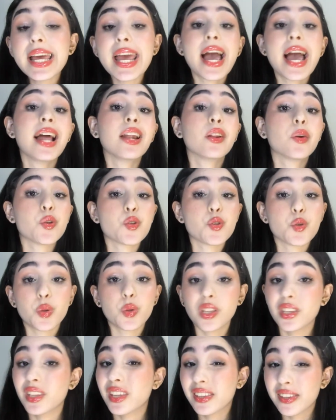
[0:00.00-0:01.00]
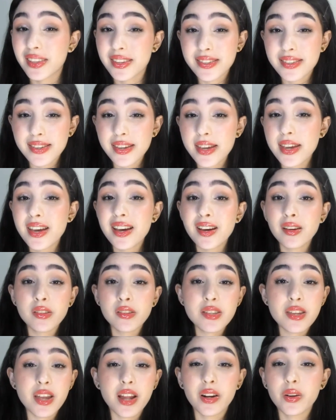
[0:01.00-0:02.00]
Es algo si ustedes desean,
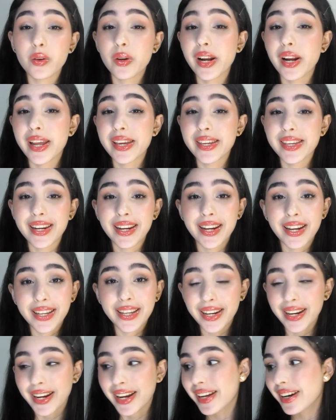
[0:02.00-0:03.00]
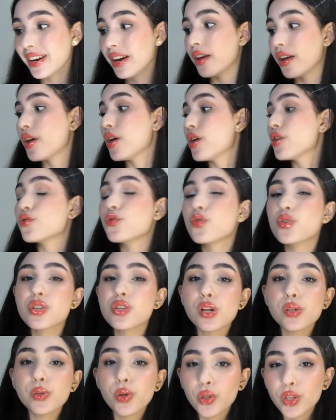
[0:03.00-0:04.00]
si es algo que les quieren agregar. Yo uso
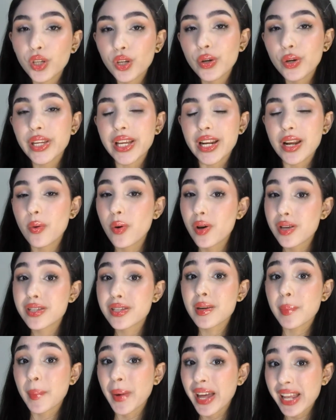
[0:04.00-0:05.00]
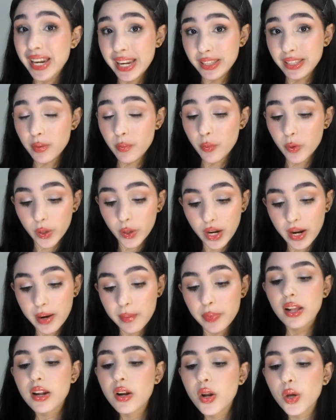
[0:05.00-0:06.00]
el tónico y ya les voy a decir más adelante por qué.
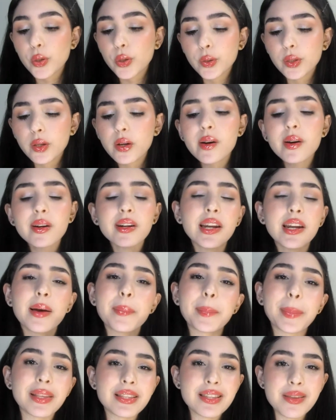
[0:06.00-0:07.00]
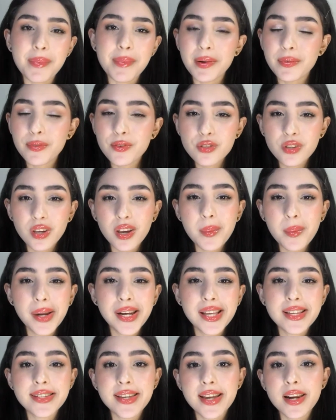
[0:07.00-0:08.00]
Los tónicos, la principal función es
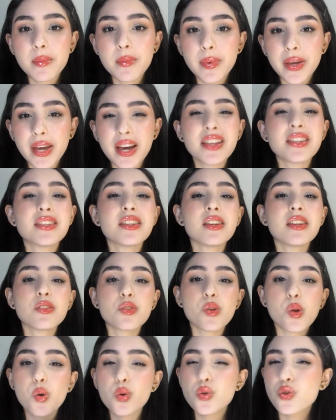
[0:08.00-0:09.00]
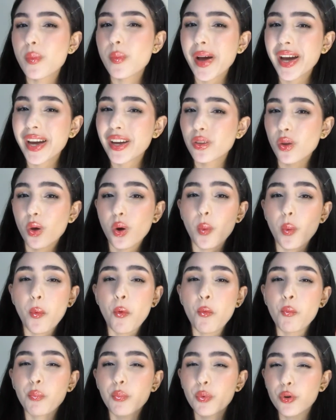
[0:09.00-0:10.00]
balancear el pH. Yo lo uso más que todo como
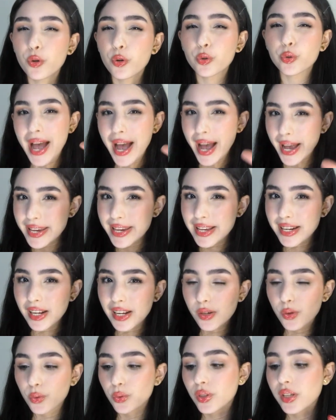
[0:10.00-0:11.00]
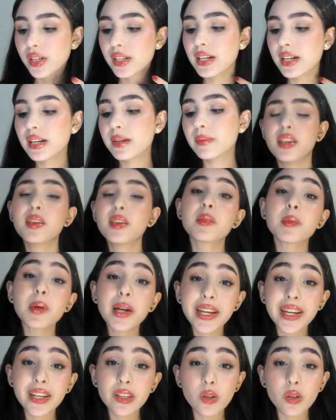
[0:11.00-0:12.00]
un plug ahí en la rutina. Y
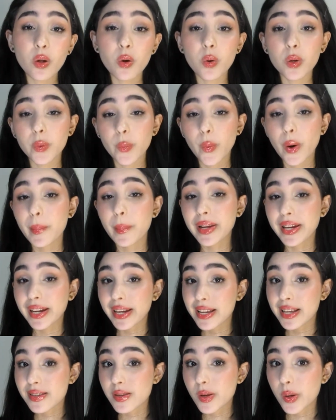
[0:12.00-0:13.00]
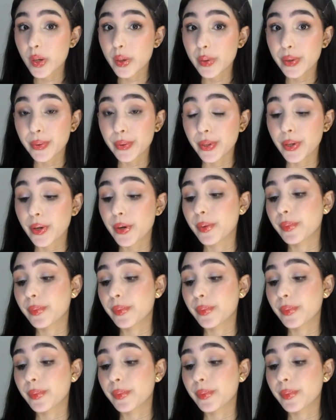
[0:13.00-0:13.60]
más que todo cuando voy a aplicar ácido hialurónico.